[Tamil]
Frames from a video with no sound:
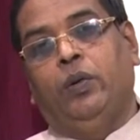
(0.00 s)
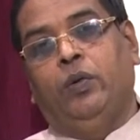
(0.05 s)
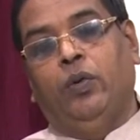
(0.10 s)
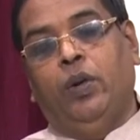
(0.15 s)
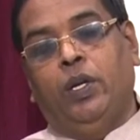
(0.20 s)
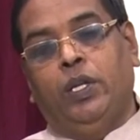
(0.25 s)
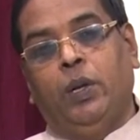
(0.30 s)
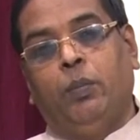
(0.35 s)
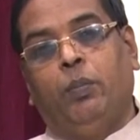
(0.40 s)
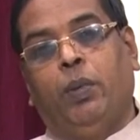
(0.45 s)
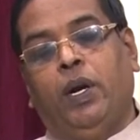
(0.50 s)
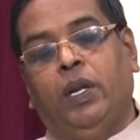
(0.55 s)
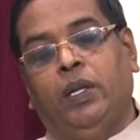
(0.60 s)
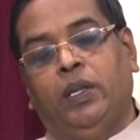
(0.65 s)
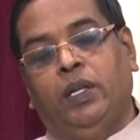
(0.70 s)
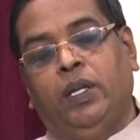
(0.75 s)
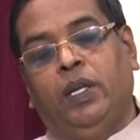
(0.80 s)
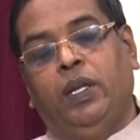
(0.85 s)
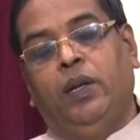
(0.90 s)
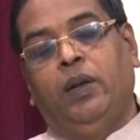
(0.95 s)
இன்னொருத்தை
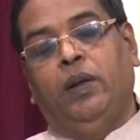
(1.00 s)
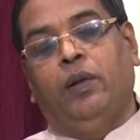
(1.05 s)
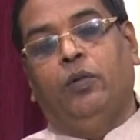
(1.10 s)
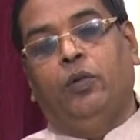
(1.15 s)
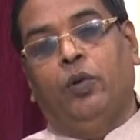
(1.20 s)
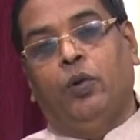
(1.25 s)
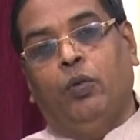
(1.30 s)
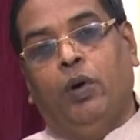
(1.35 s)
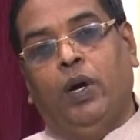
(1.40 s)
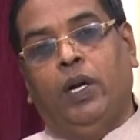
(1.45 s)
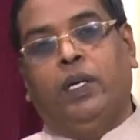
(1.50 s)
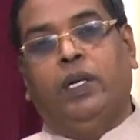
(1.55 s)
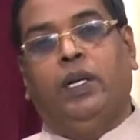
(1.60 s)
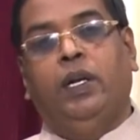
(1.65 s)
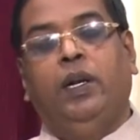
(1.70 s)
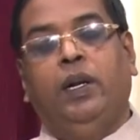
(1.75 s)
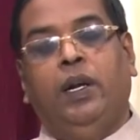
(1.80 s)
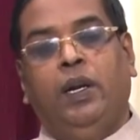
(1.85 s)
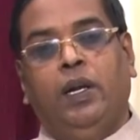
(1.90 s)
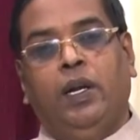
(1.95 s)
படைத்தி
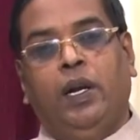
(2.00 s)
உருவாக்கி